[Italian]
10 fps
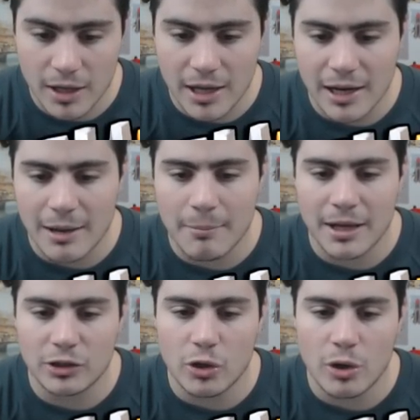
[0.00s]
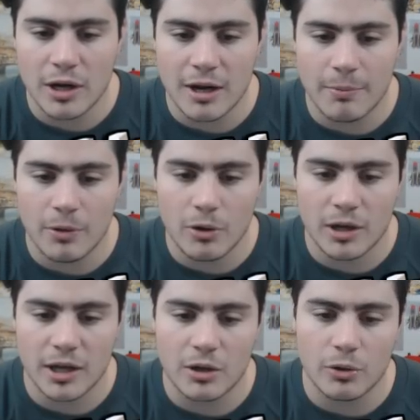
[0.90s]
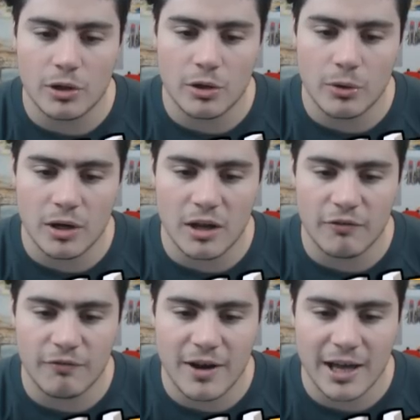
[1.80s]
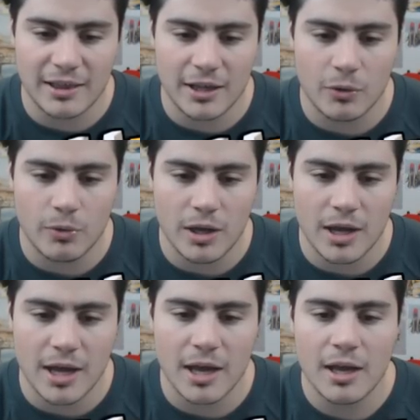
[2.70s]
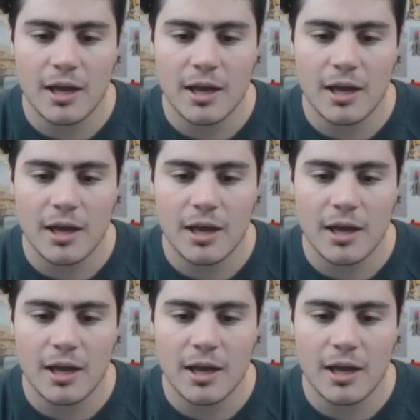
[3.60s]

E, eh. la madonna, però, che coglioni che fai te qui, eh.